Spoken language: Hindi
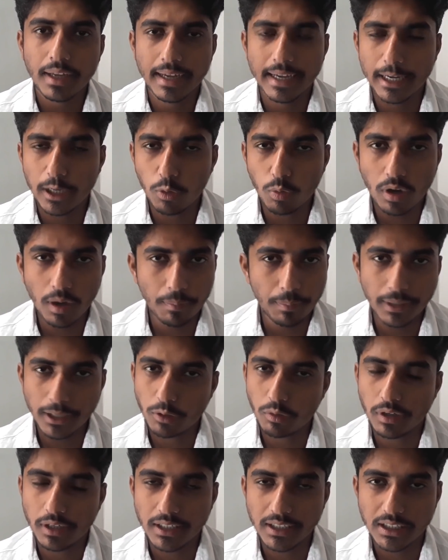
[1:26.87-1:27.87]
हेल्यू का पी
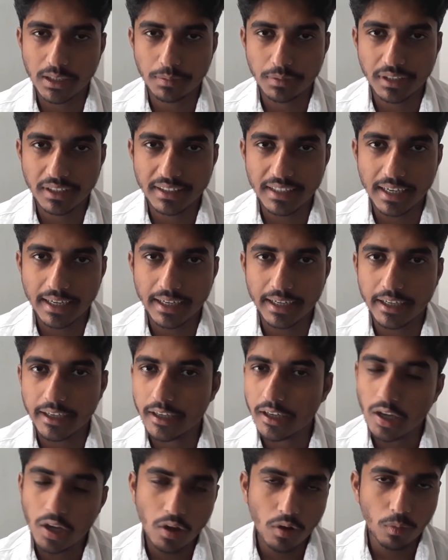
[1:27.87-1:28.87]
ट्वेंटी चिपसेट दिया गया है
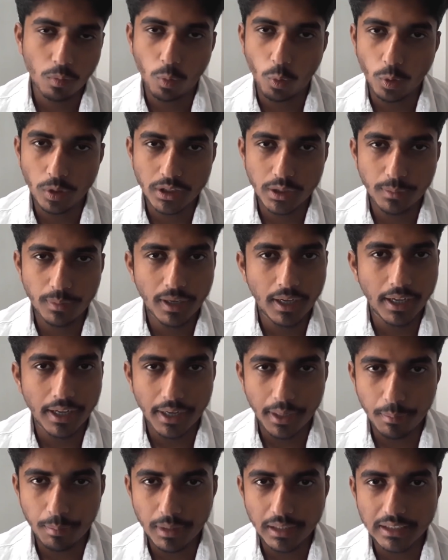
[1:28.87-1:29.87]
फोर जी का
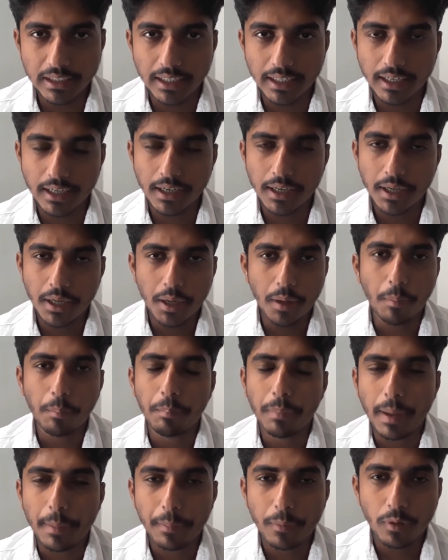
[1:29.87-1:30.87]
रैम मिल जाएगा
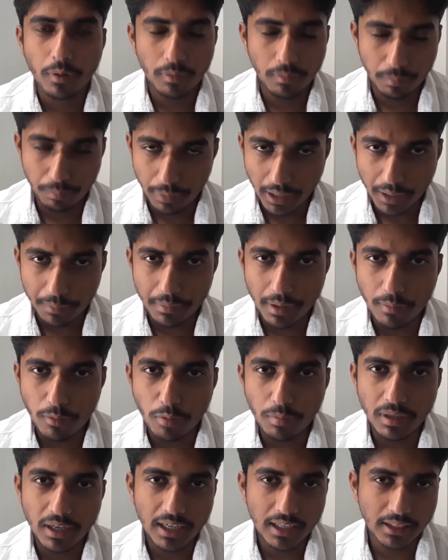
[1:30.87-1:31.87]
बैक बैक में आपको
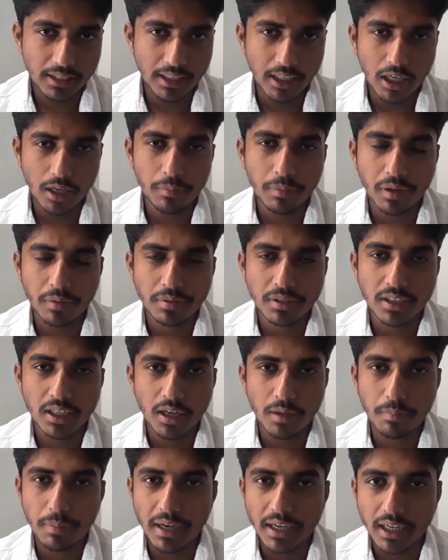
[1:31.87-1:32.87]
मिलेगा तेरह पिक्सल
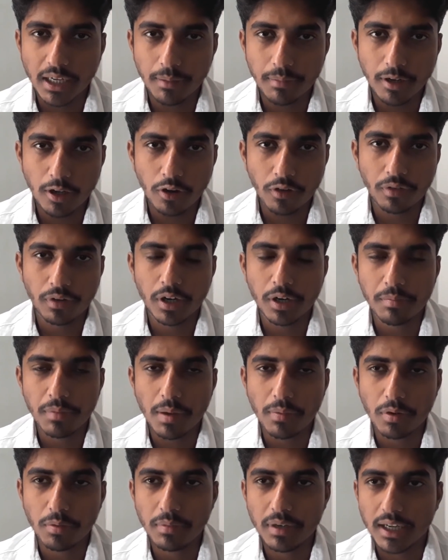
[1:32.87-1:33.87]
का बैक कैमरा और फ्रंट में
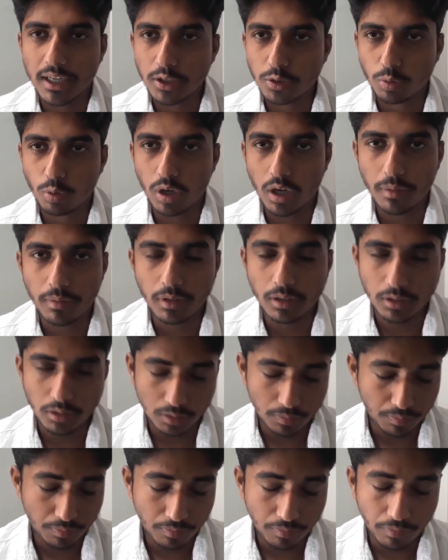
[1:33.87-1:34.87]
आपको मिलेगा सोलह
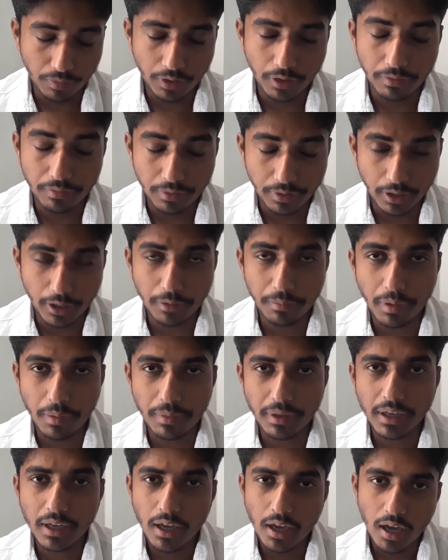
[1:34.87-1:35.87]
फ्रंट में
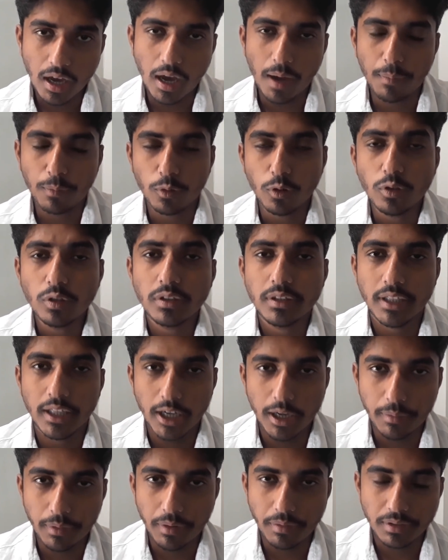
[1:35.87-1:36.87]
भी आपको
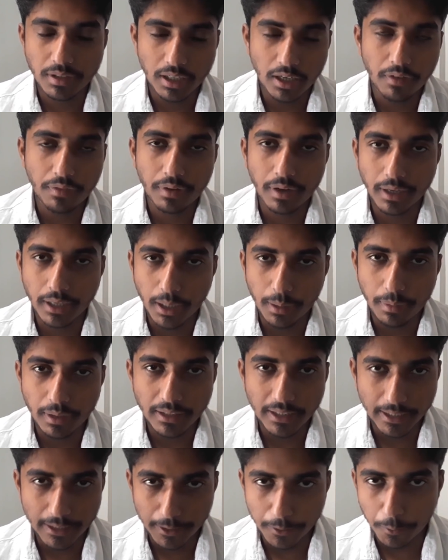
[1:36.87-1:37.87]
तेरह पिक्सल का फ्रंट कैमरा
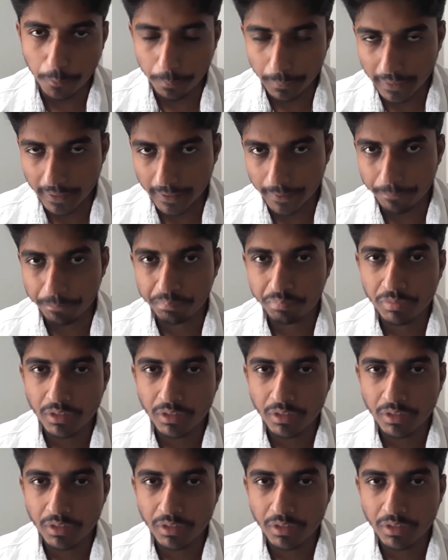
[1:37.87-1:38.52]
देखने को मिलेगा